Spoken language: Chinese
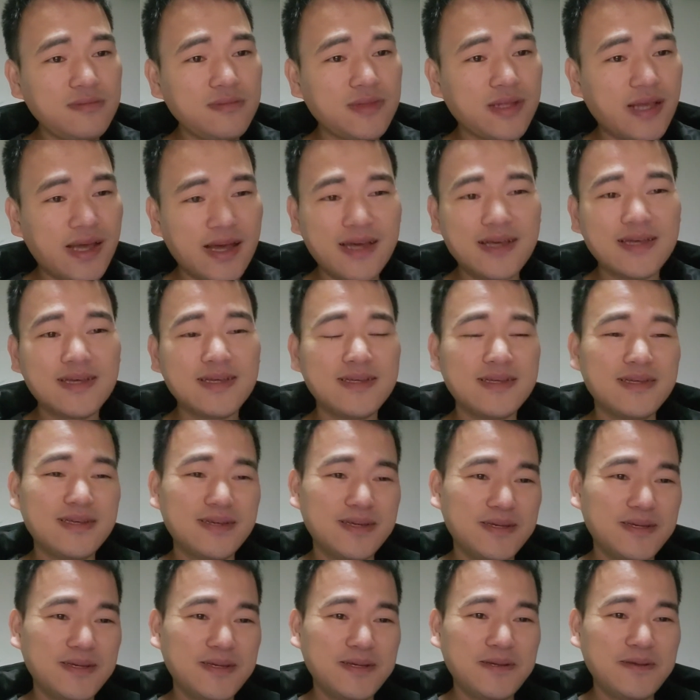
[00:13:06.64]
哎，
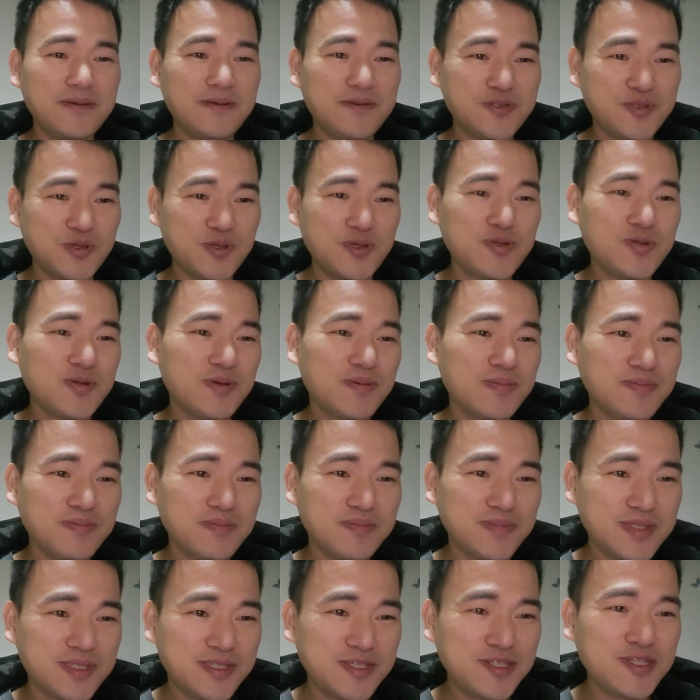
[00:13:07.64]
所以说
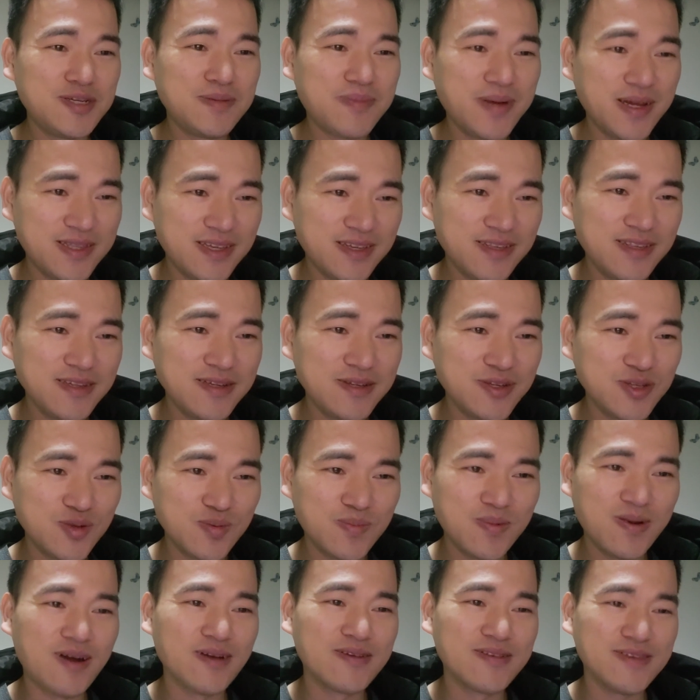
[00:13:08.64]
支持拜登的人都
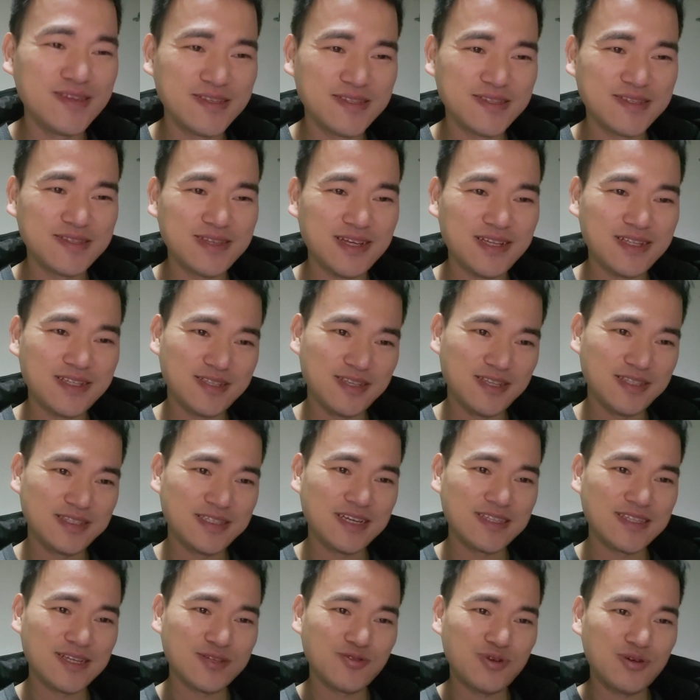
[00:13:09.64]
不好意思，他只能
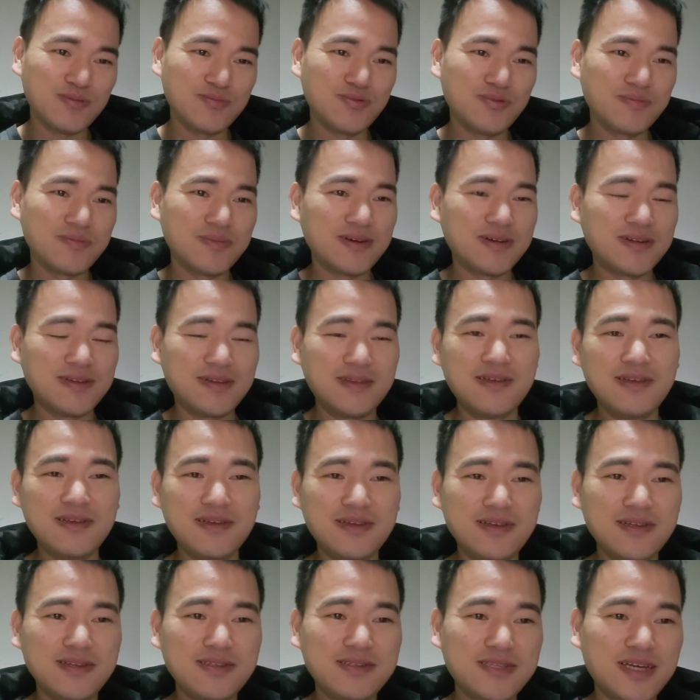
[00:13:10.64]
砸砸川普嘛，
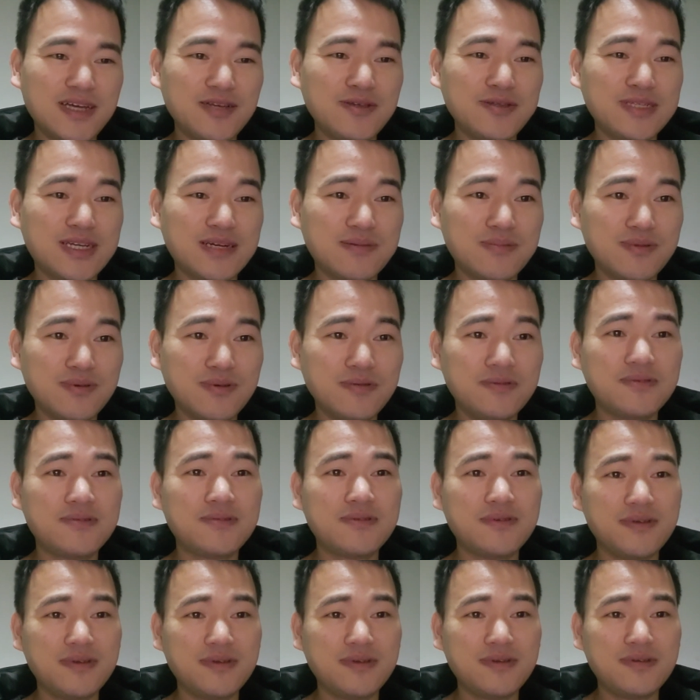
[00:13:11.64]
砸也砸不动。
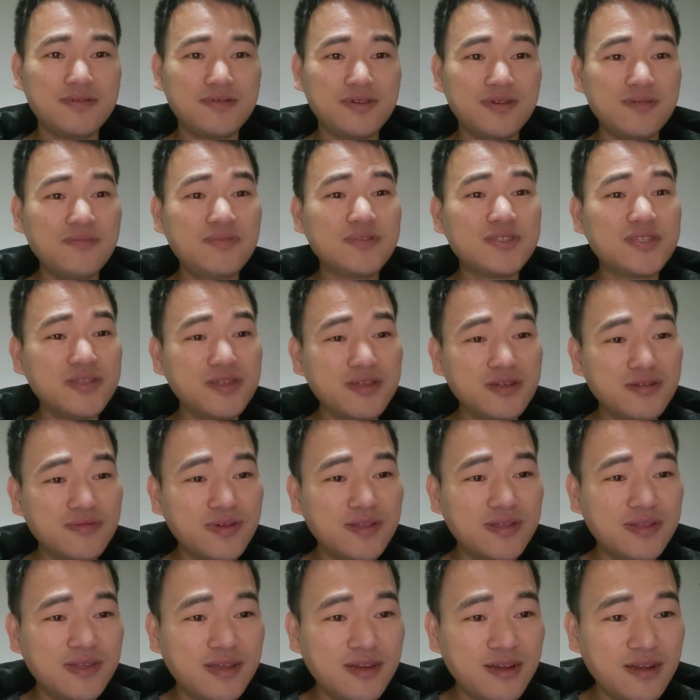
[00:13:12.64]
川普真有
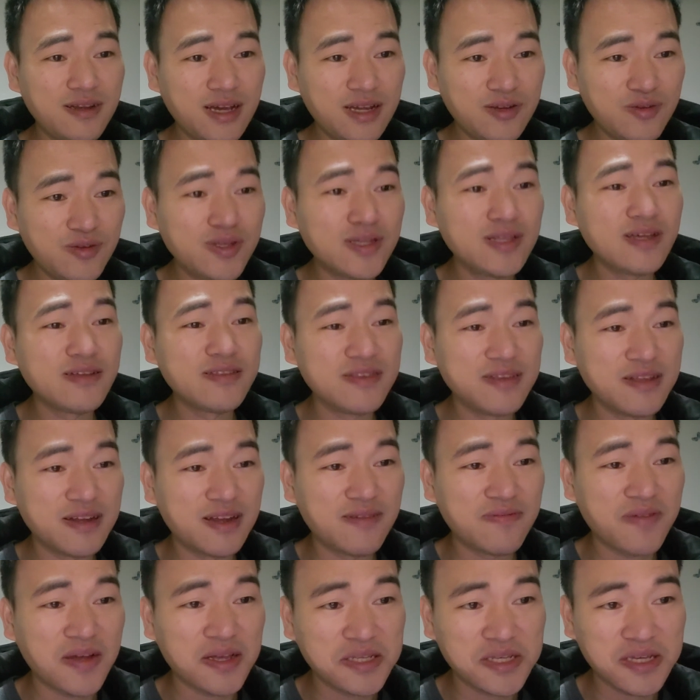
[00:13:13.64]
问题，那轮得到你
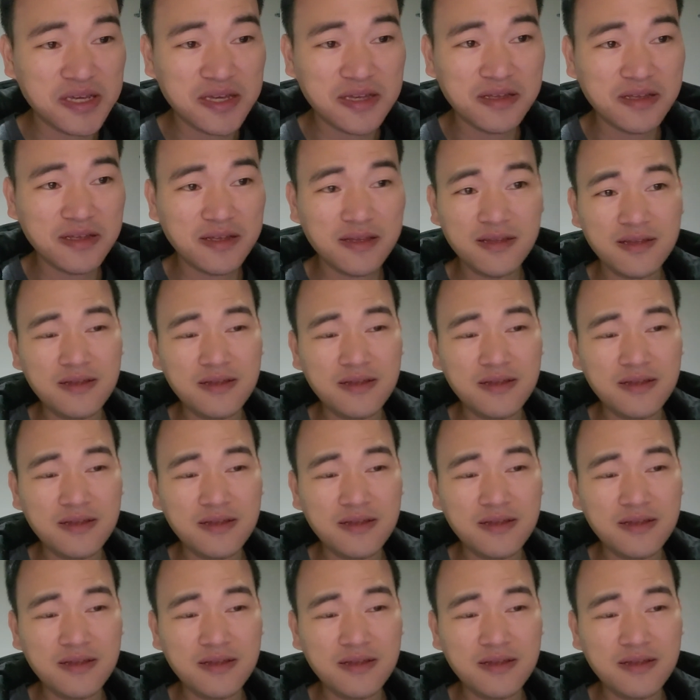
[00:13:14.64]
来发现？